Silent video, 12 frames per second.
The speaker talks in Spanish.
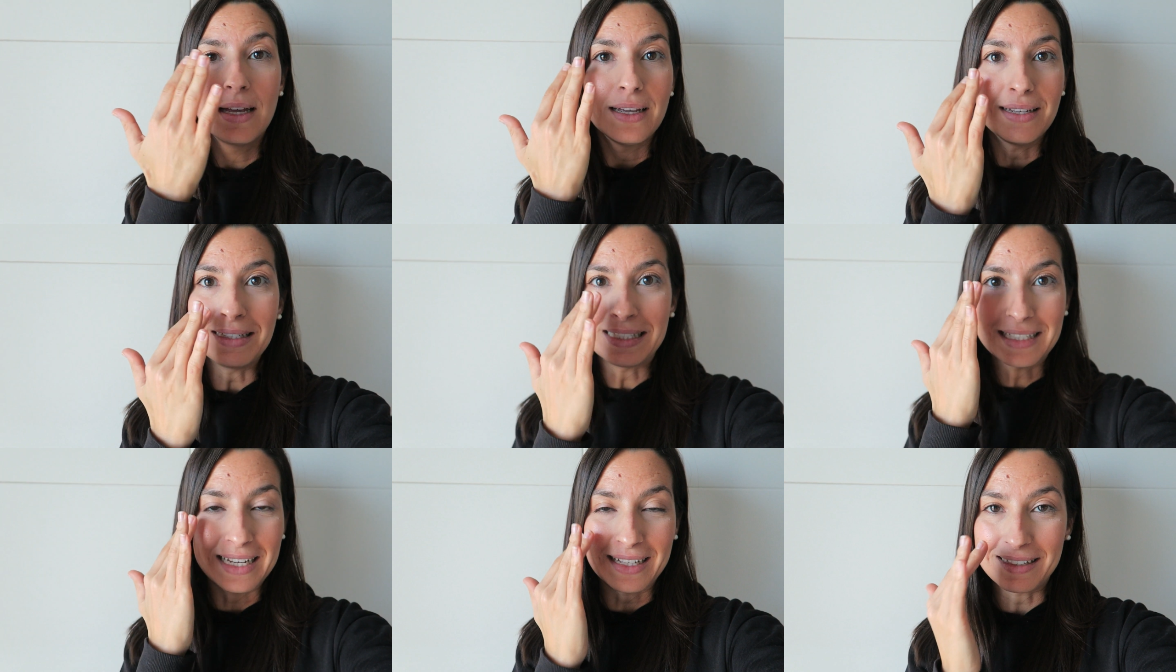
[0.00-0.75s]
y
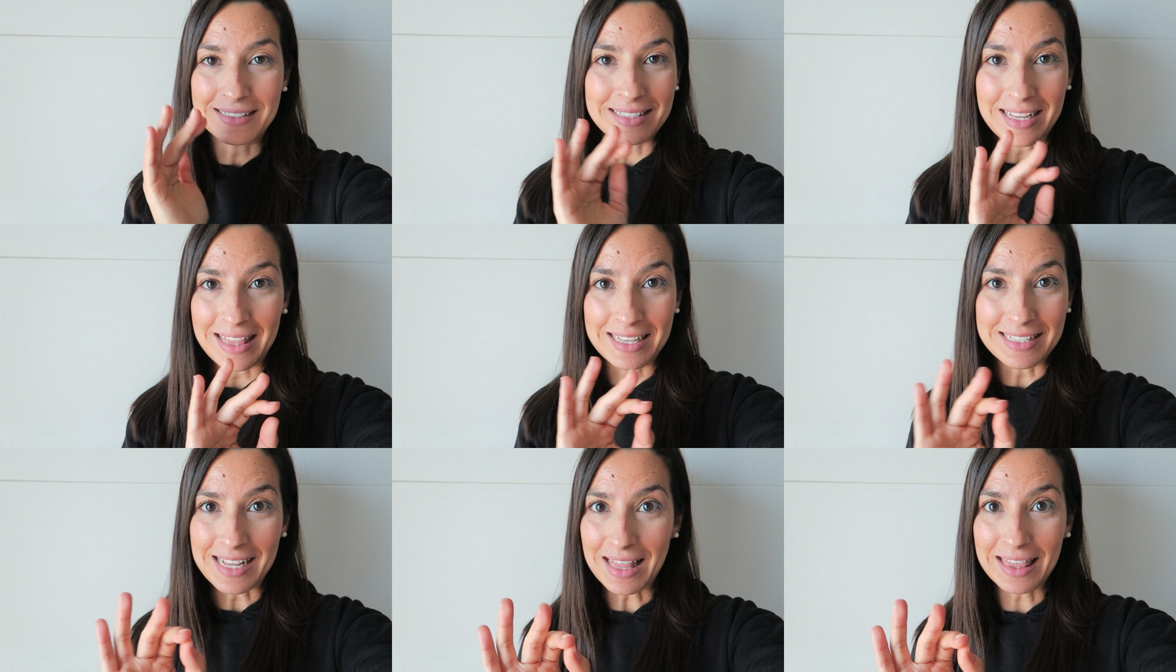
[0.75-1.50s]
es que se
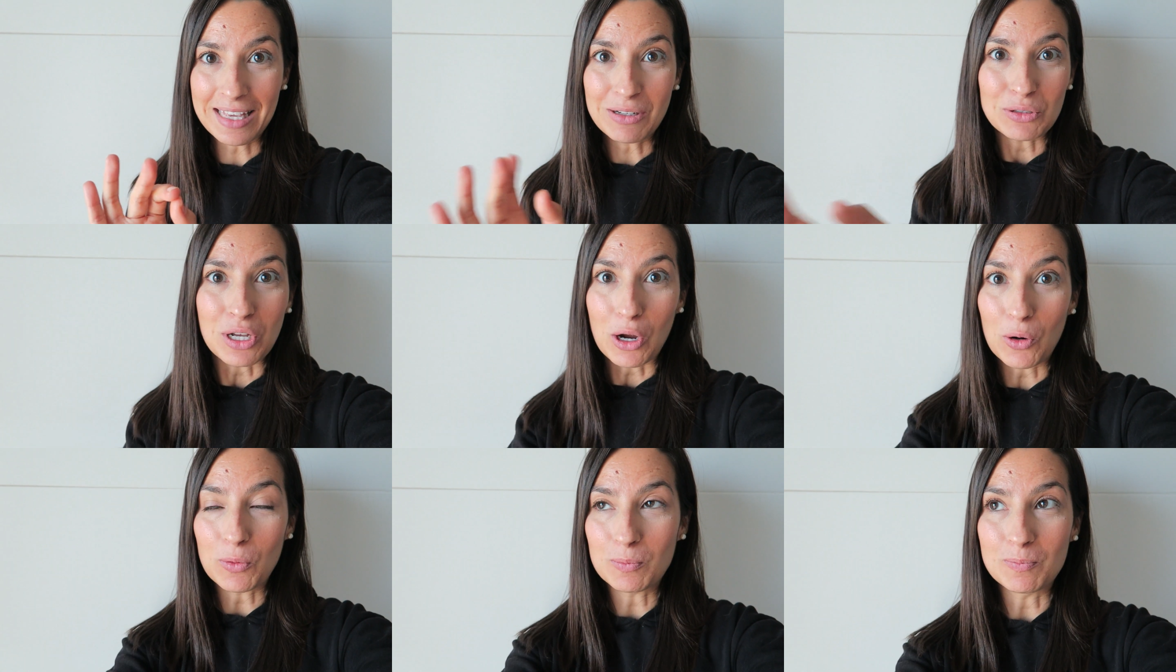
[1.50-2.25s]
deshace, o
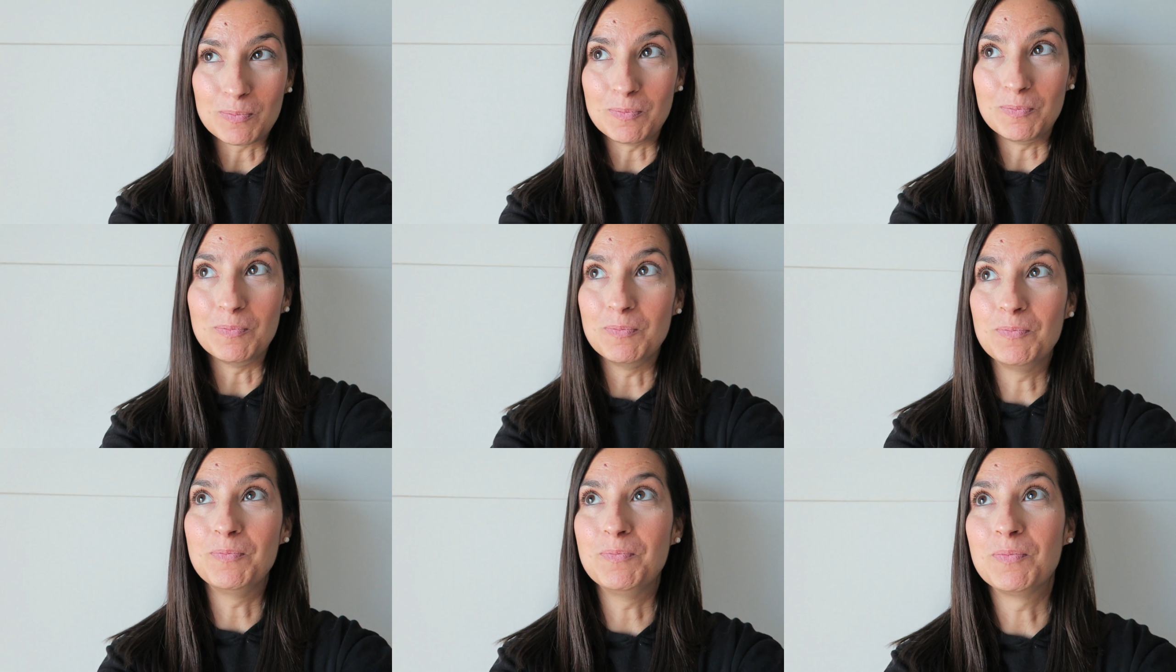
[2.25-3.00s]
sea,
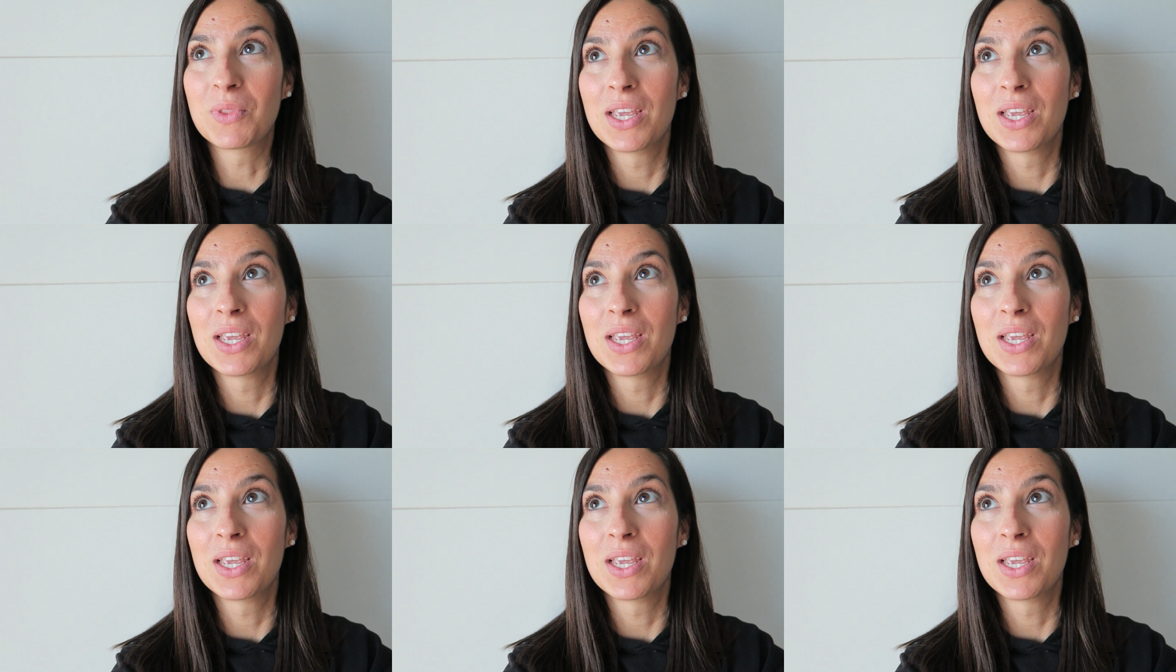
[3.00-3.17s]
mm,